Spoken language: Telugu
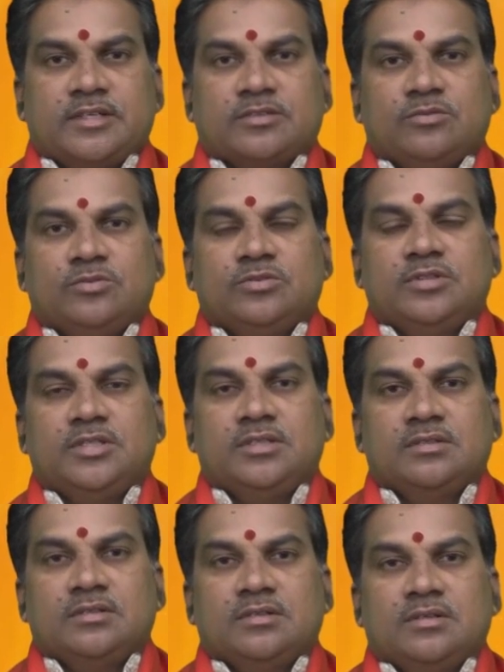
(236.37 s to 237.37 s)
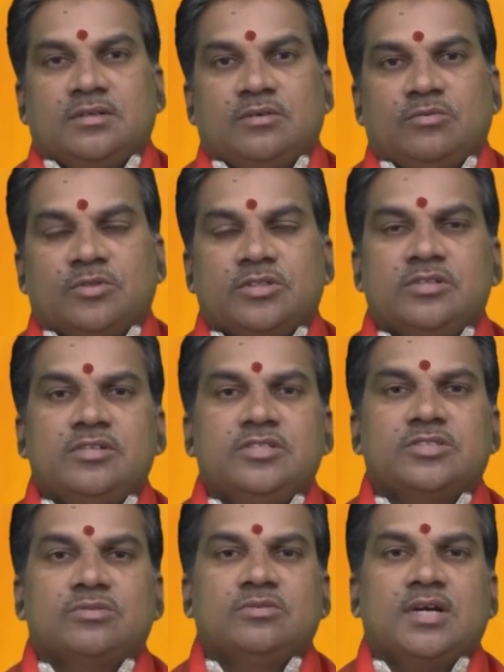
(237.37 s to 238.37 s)
వ్యక్తమవుతుంది ఉదయం
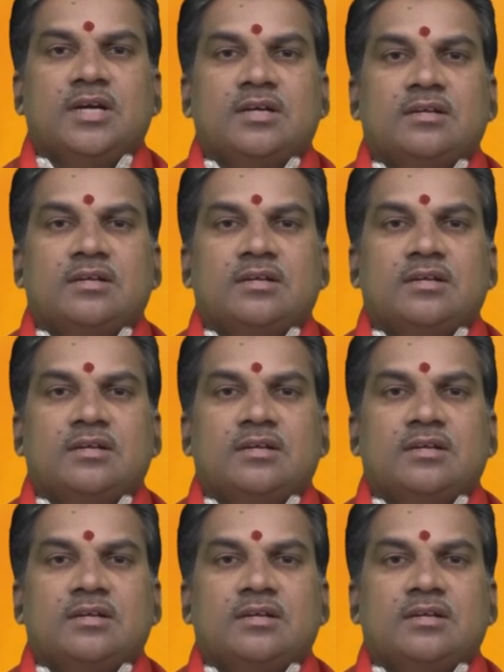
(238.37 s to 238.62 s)
నుంచి కూడా